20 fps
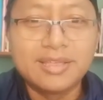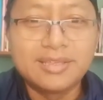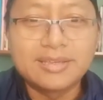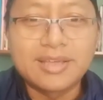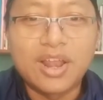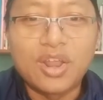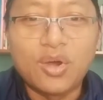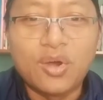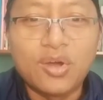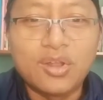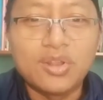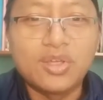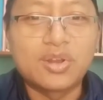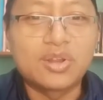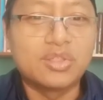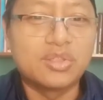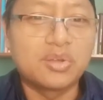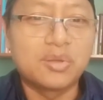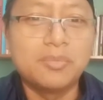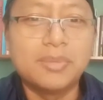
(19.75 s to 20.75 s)
Kalau honor
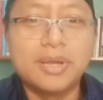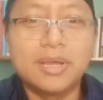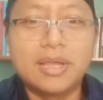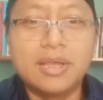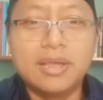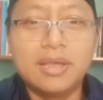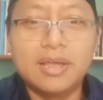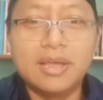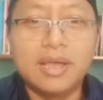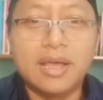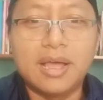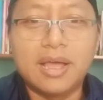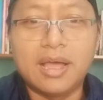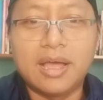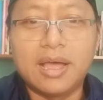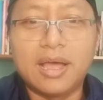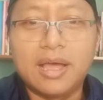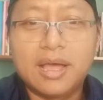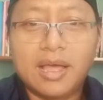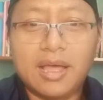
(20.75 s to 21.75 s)
untuk baga,
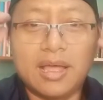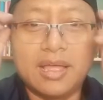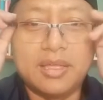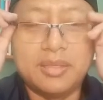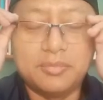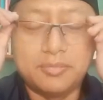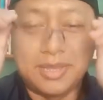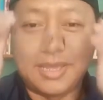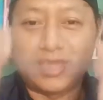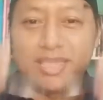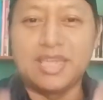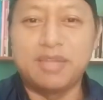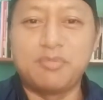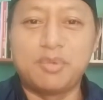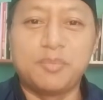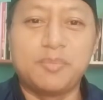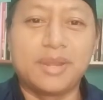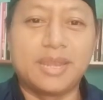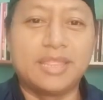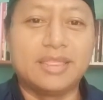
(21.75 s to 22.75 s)
uh, bagian
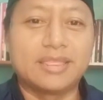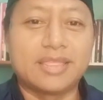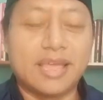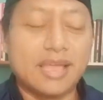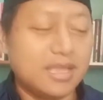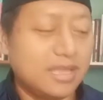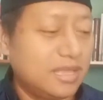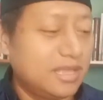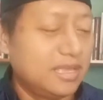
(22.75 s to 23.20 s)
pemerintah